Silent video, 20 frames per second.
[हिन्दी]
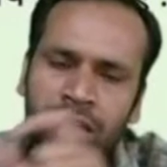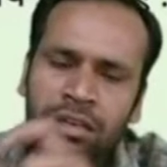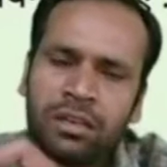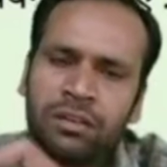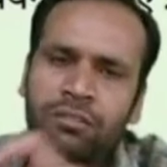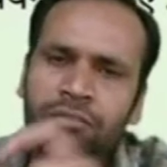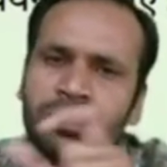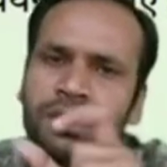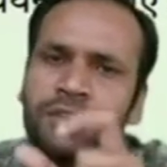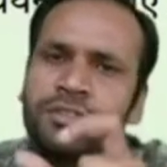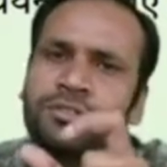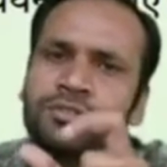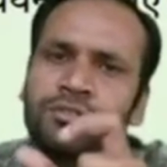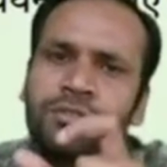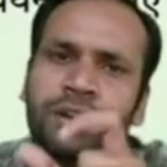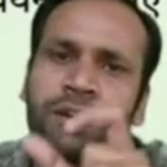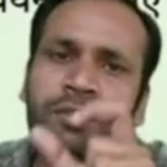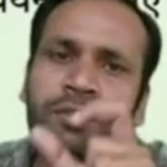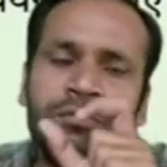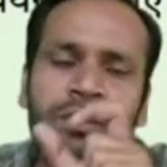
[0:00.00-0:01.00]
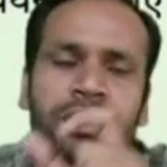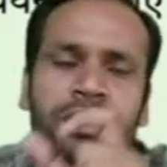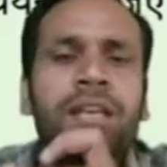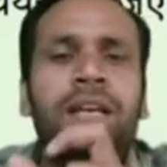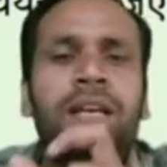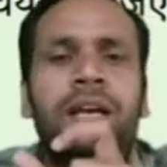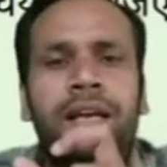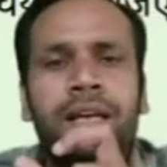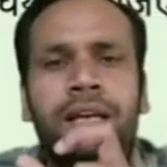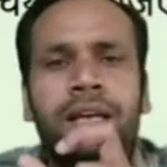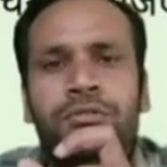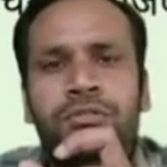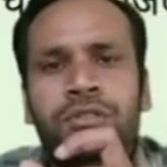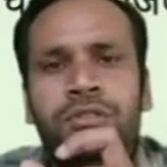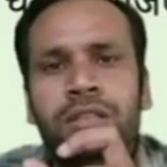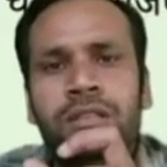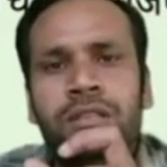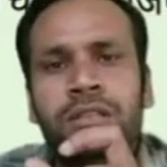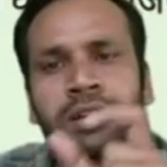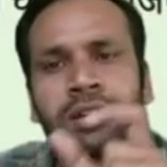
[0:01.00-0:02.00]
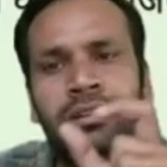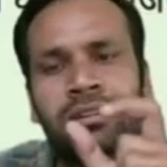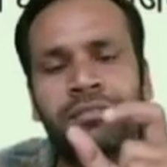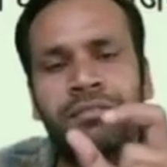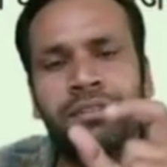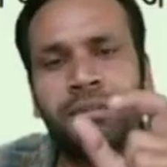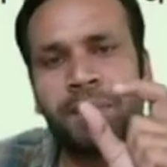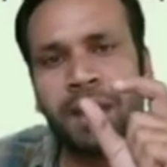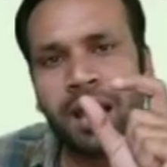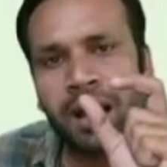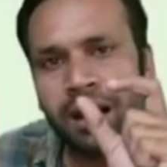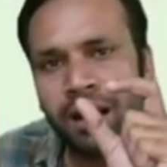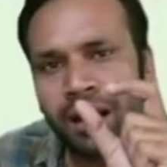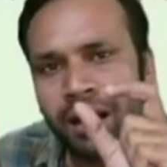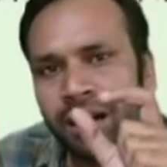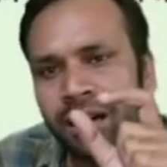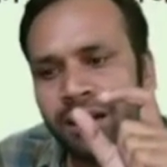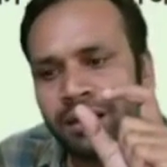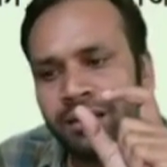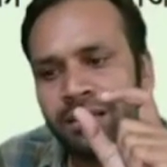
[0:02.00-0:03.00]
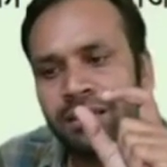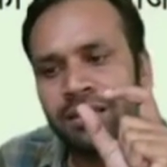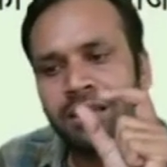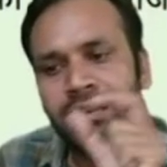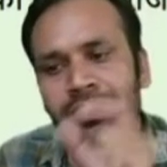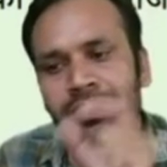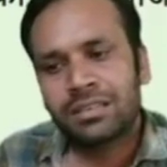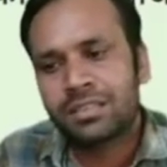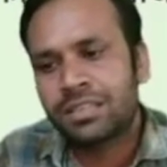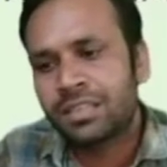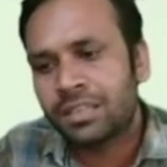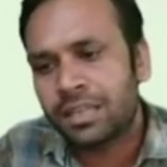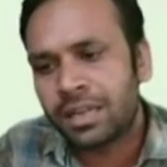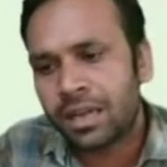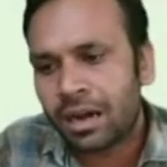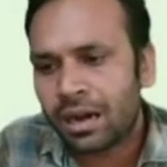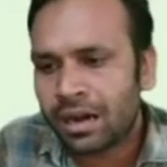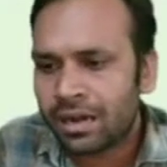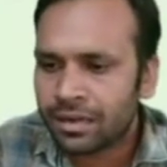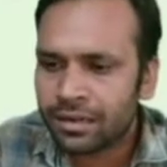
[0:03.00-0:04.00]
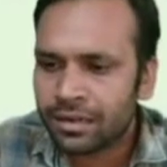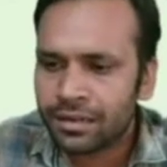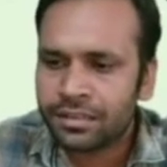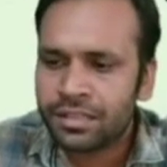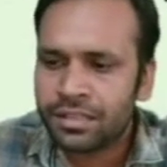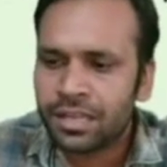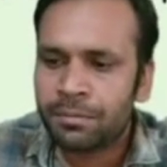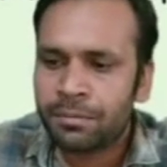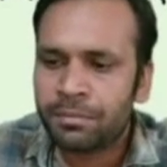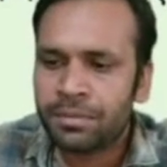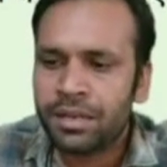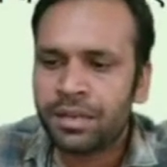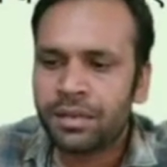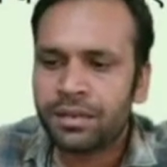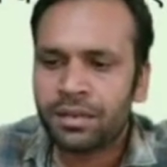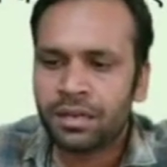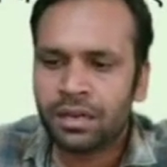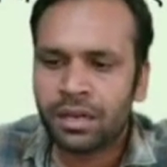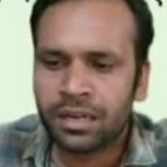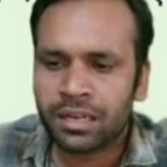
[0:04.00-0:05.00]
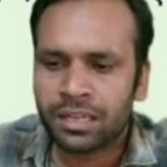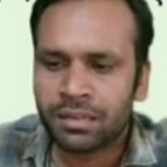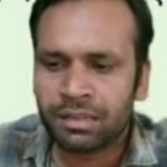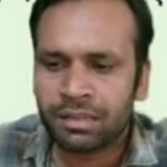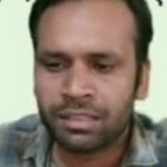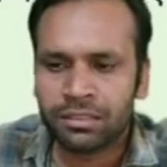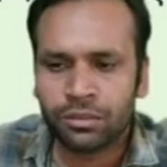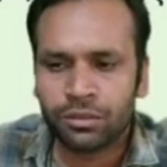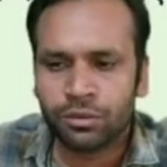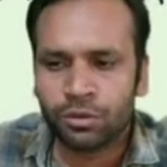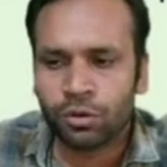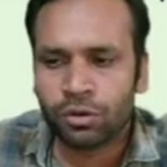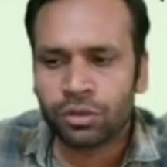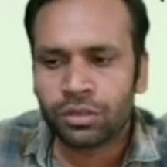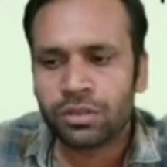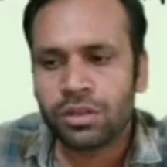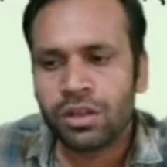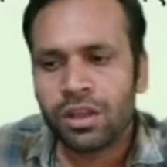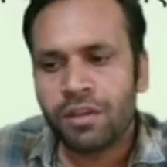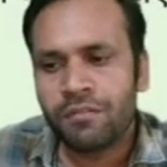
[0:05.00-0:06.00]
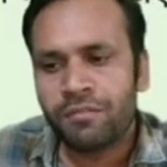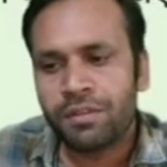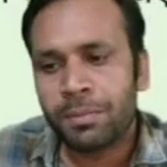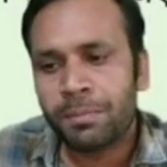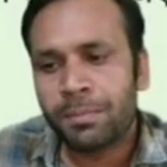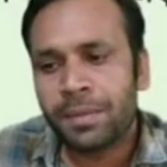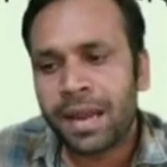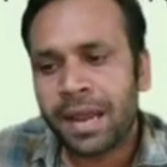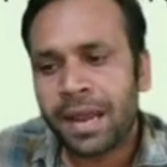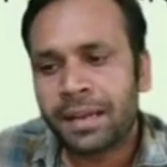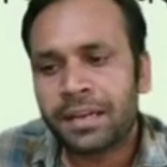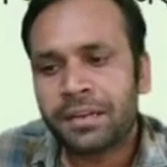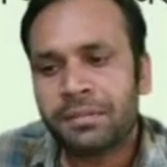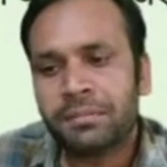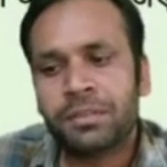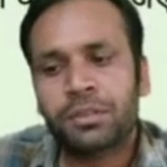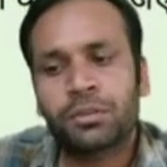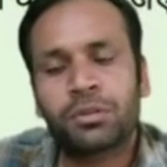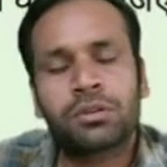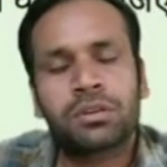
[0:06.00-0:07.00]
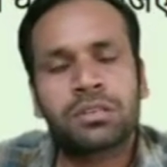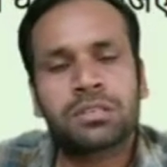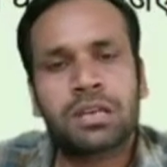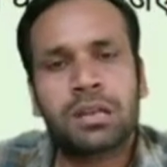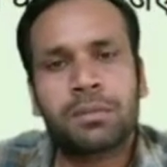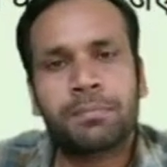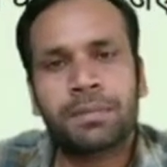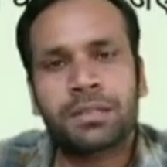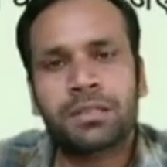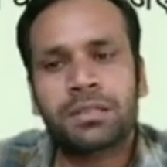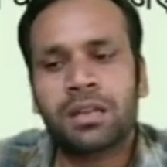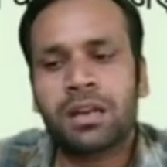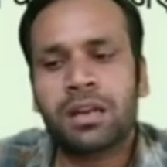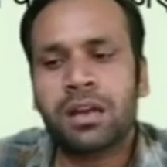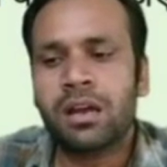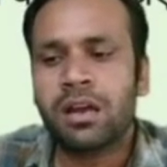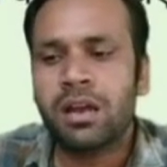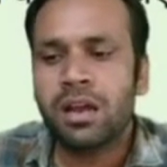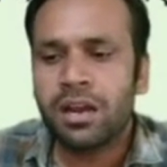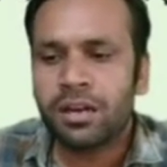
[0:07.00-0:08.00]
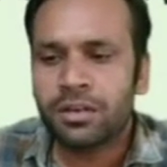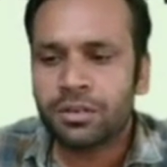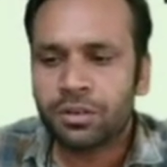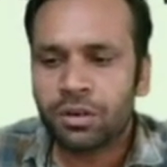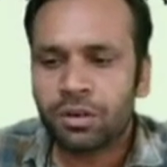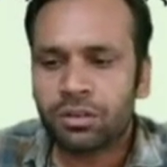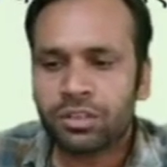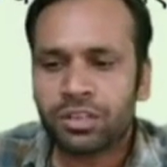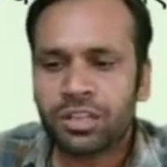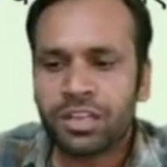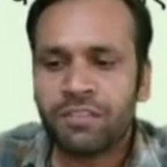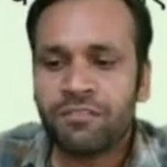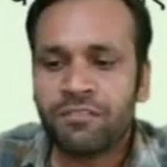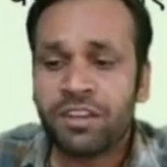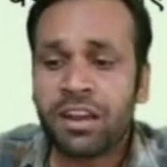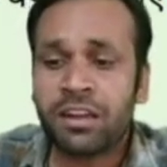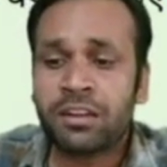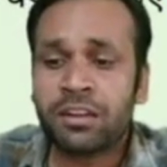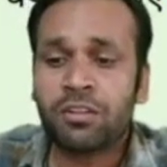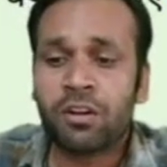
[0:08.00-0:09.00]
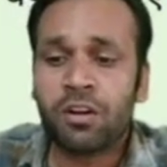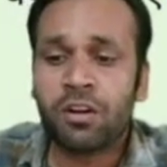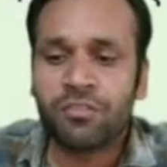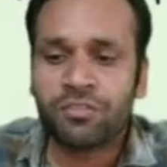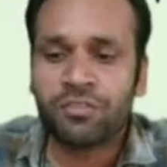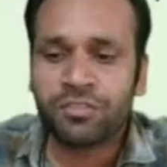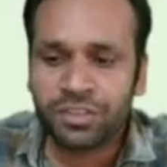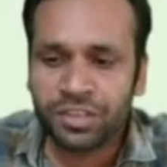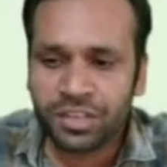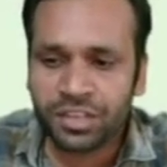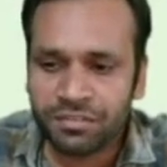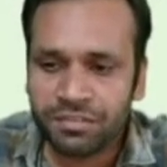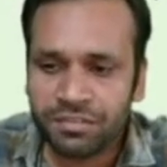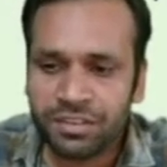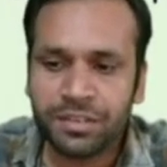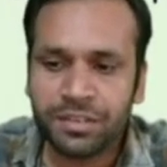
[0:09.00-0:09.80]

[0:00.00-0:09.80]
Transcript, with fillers: वर्ड जो है वही आएगा उसके अंदर रवि में आर ठीक है आर लिख दिया हमने आर के बाद डॉट फिर ब्रैकेट में 2015 डॉट इफेक्ट ऑफ टीवी